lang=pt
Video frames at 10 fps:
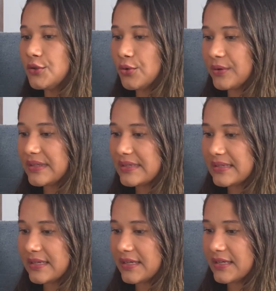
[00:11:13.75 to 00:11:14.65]
todas
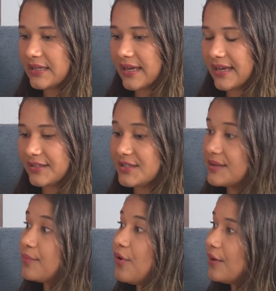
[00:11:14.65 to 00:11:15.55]
que é,
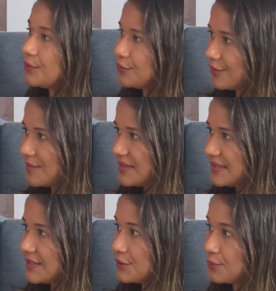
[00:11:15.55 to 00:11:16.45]
desembocam no
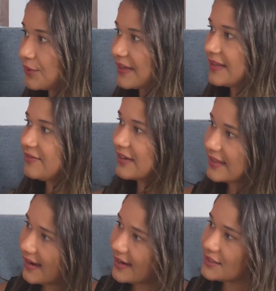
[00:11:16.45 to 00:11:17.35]
feminicídio, porque na
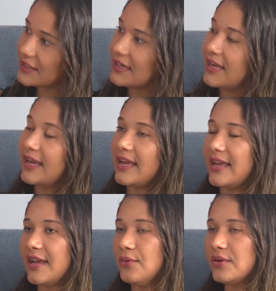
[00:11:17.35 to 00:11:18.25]
verdade
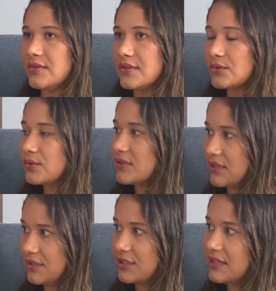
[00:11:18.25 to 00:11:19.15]
é, o que os estudos
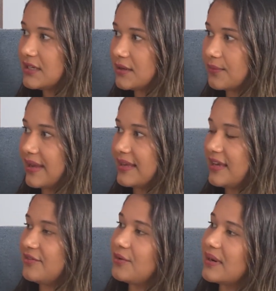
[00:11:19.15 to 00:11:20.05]
indicam é
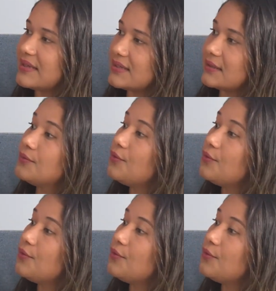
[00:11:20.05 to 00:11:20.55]
que a violência ela não